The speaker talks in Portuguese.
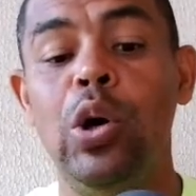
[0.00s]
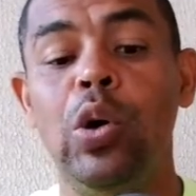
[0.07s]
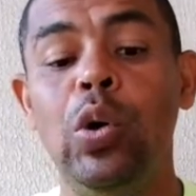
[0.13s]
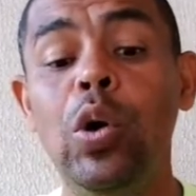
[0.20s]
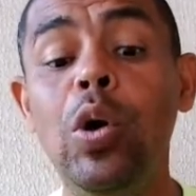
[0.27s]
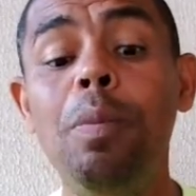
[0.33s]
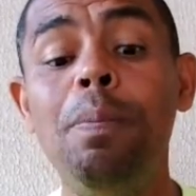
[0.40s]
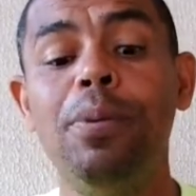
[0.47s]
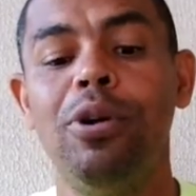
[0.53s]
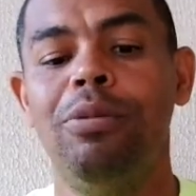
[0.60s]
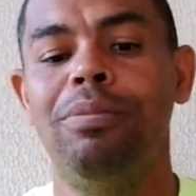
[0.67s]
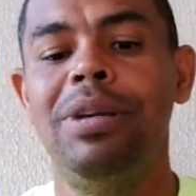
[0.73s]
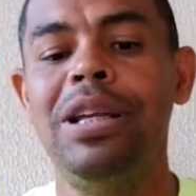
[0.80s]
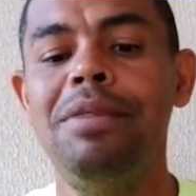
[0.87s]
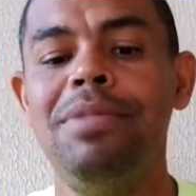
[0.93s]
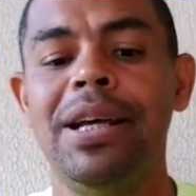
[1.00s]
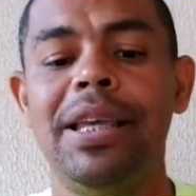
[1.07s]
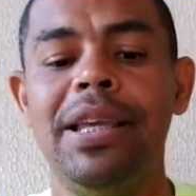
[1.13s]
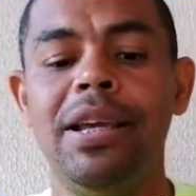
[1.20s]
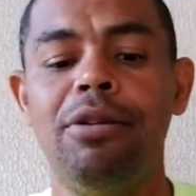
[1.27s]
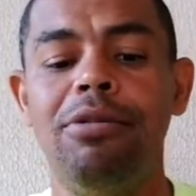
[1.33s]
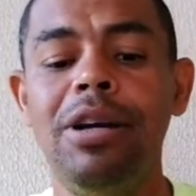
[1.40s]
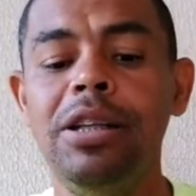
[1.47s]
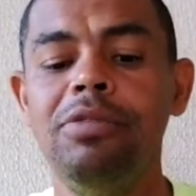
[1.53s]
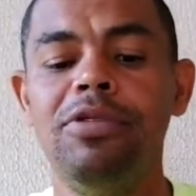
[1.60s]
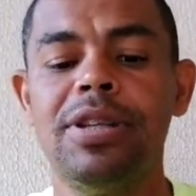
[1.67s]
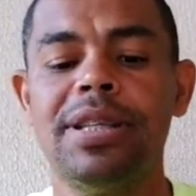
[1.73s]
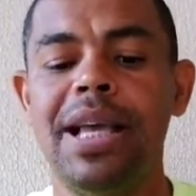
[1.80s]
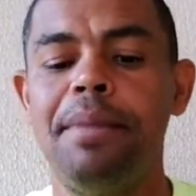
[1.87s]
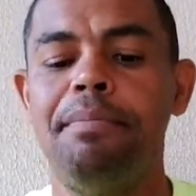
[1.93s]
O problema é que quando
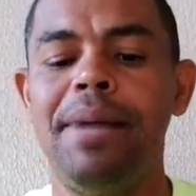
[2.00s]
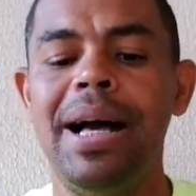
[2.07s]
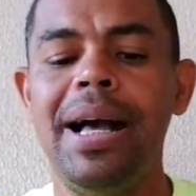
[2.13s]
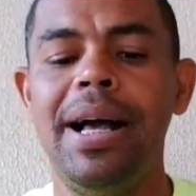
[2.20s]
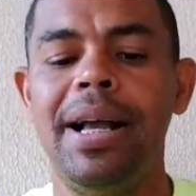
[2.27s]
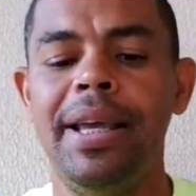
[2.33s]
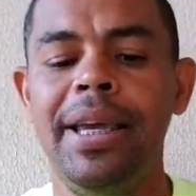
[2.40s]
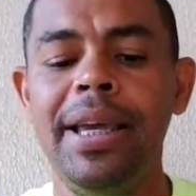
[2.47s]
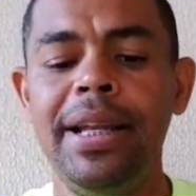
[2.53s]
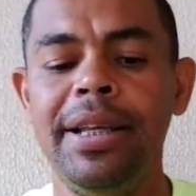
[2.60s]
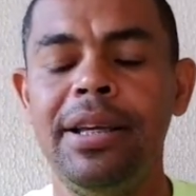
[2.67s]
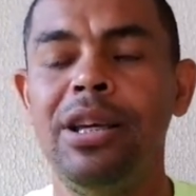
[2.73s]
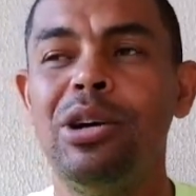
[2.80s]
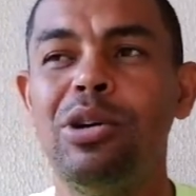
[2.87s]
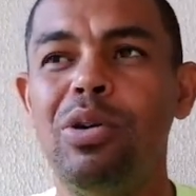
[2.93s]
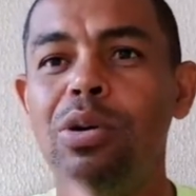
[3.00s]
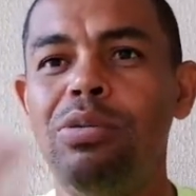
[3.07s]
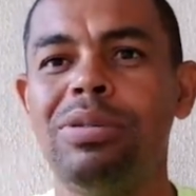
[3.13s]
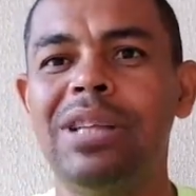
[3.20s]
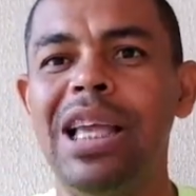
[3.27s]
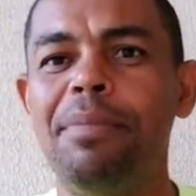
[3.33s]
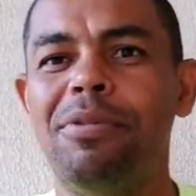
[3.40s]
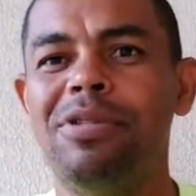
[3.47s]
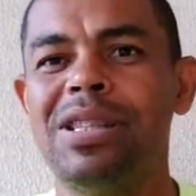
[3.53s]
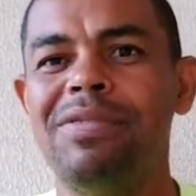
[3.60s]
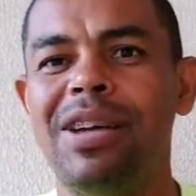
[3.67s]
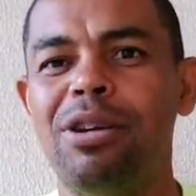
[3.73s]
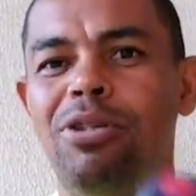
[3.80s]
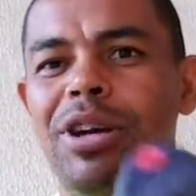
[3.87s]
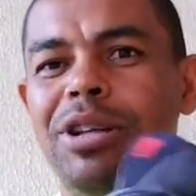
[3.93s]
você amarra ele, com o tempo que você
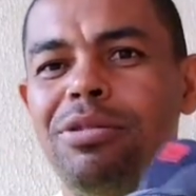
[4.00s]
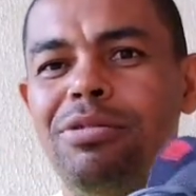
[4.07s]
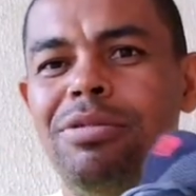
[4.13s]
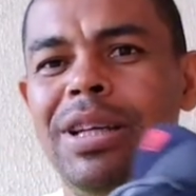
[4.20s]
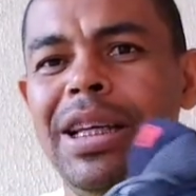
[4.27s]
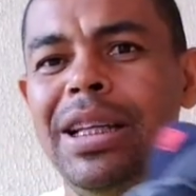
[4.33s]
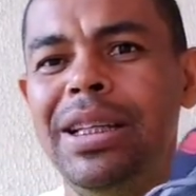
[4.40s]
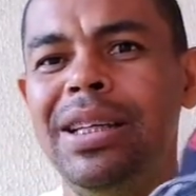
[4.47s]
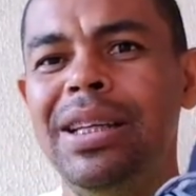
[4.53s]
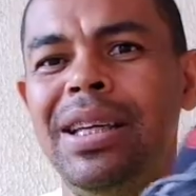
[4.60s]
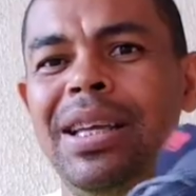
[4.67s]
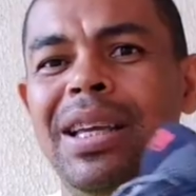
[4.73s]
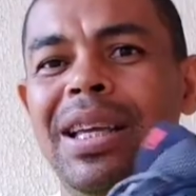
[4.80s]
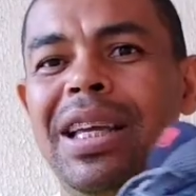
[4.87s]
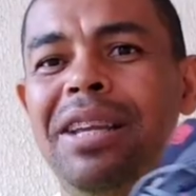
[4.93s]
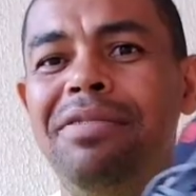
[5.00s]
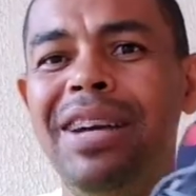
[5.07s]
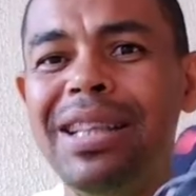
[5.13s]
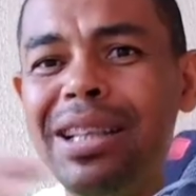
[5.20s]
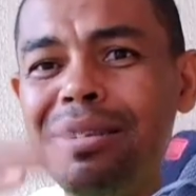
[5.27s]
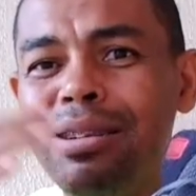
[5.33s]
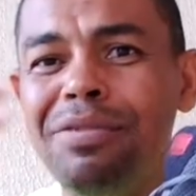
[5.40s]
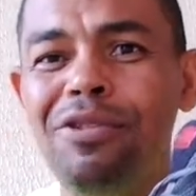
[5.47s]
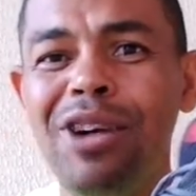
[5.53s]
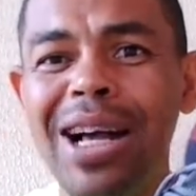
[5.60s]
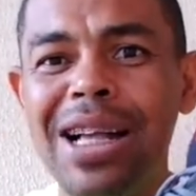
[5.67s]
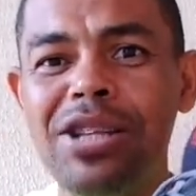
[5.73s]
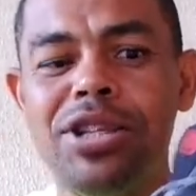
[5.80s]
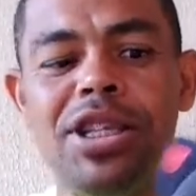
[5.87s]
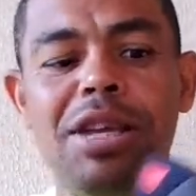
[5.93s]
vai correndo com ele, ele vai dando uma
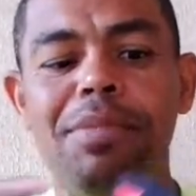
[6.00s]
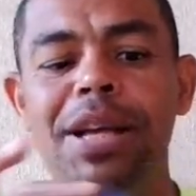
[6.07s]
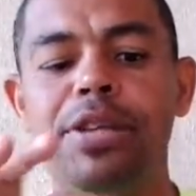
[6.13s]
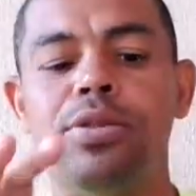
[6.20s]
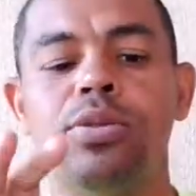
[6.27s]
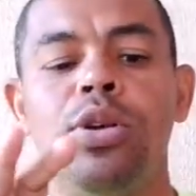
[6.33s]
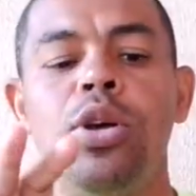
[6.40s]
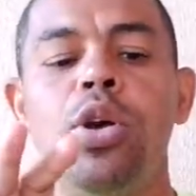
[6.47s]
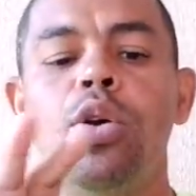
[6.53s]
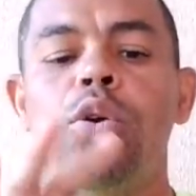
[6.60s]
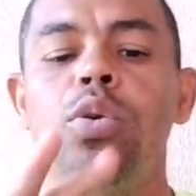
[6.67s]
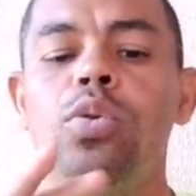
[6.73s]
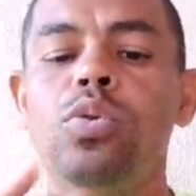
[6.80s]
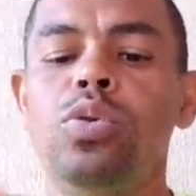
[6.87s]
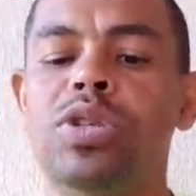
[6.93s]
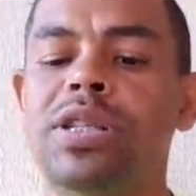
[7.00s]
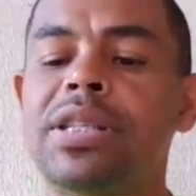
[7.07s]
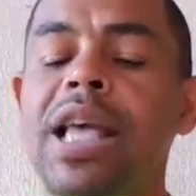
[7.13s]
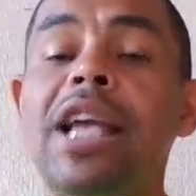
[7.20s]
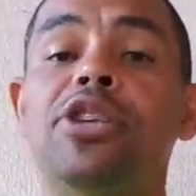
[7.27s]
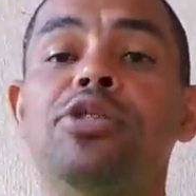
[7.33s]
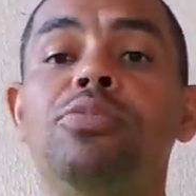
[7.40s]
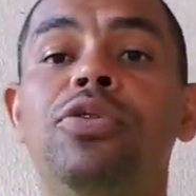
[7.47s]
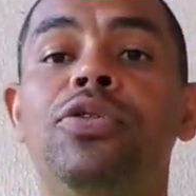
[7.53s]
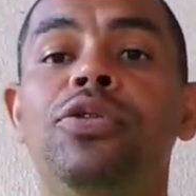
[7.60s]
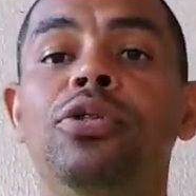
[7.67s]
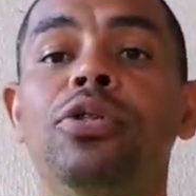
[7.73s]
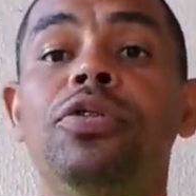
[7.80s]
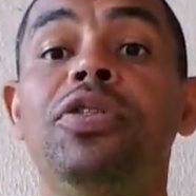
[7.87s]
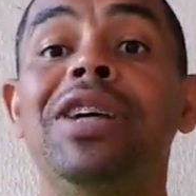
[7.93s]
focadinha, mas com o sétimo
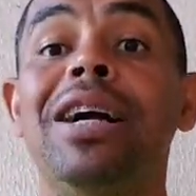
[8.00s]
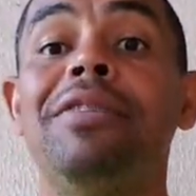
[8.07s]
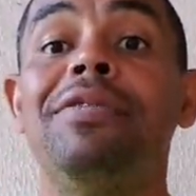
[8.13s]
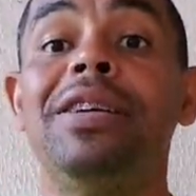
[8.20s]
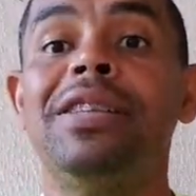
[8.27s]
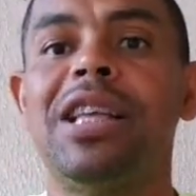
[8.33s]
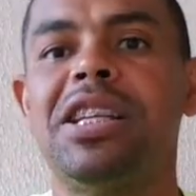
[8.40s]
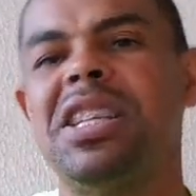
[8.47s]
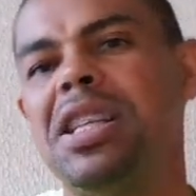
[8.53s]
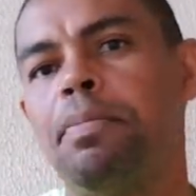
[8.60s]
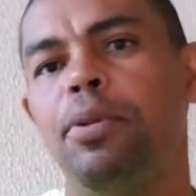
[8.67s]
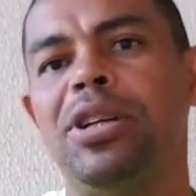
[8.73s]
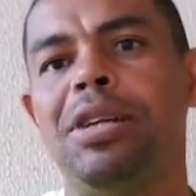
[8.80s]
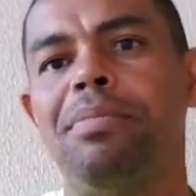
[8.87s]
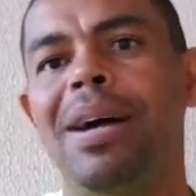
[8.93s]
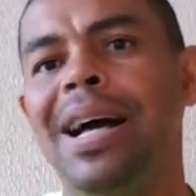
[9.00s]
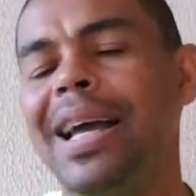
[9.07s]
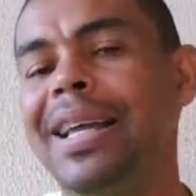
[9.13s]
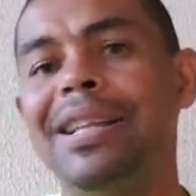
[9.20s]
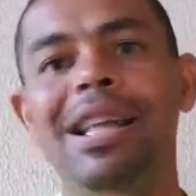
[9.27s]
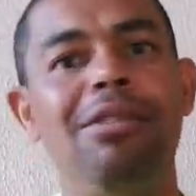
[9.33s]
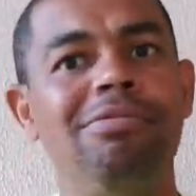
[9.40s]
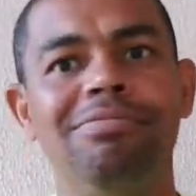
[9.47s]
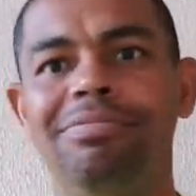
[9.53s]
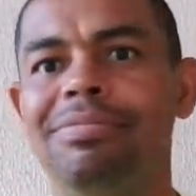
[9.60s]
furo fica fantástico, você pode amarrar e não